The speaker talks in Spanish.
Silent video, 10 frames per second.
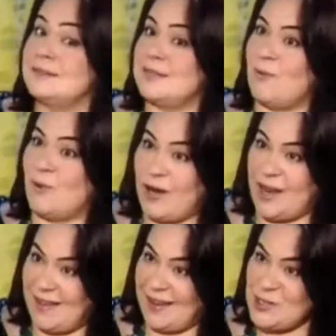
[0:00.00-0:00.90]
salvo
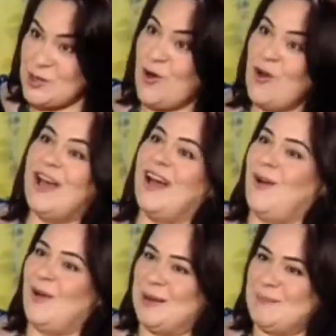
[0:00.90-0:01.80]
el
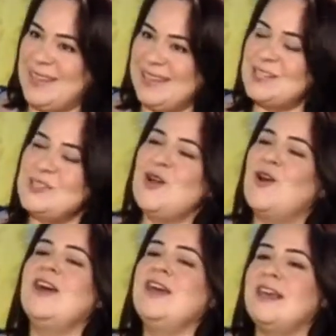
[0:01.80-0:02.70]
yoga o la
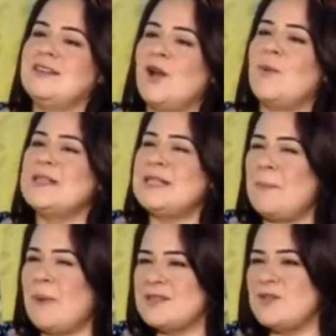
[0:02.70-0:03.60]
meditación, eso es como ese
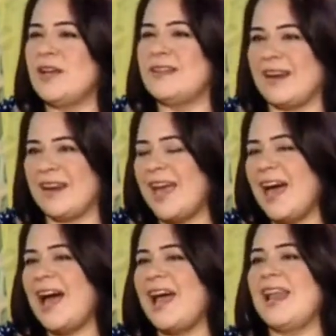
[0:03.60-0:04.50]
espacio que te
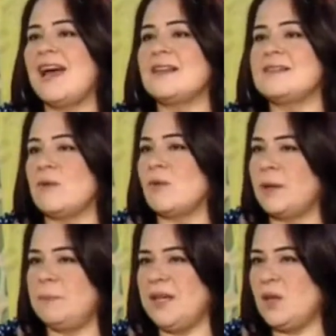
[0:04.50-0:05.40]
regalas, es un
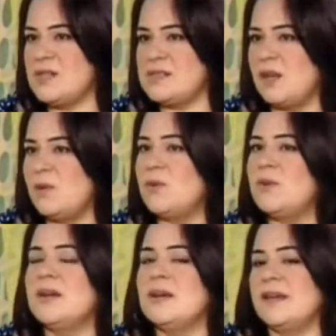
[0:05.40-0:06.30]
respiro de salud,
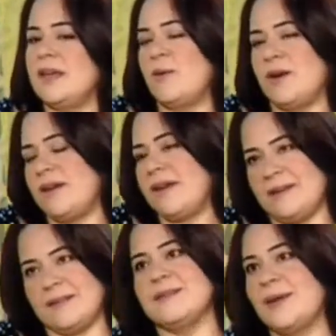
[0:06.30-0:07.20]
que bueno,
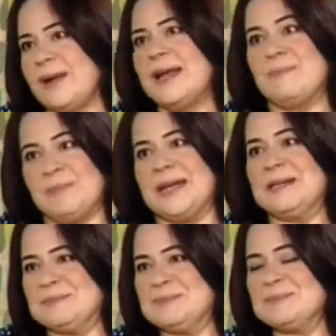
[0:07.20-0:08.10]
que, que vale la pena.